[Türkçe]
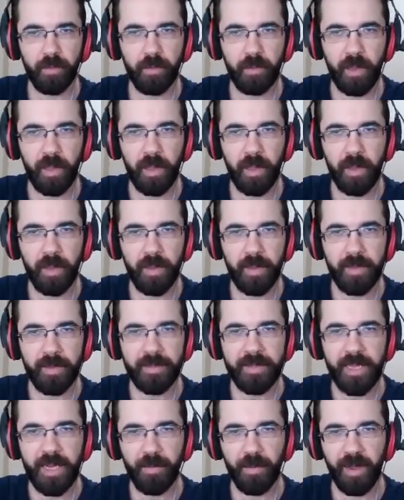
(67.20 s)
Heh,
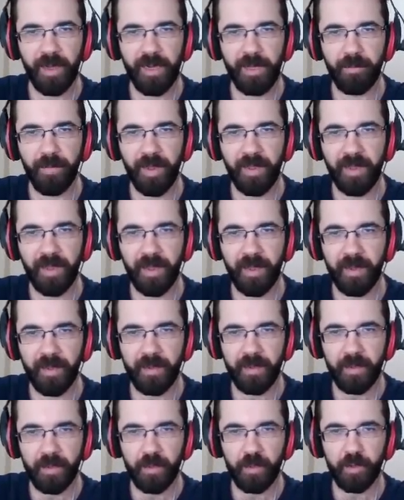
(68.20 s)
seni bir alayım ben ya.
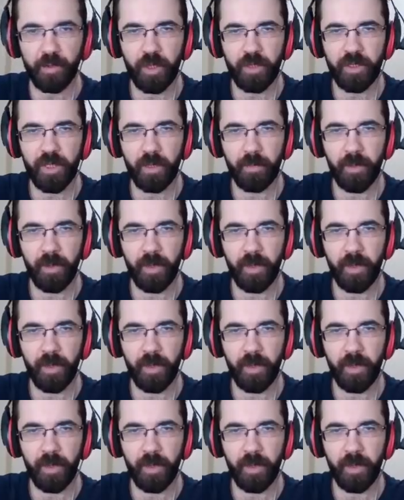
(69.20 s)
Şöyle seni bir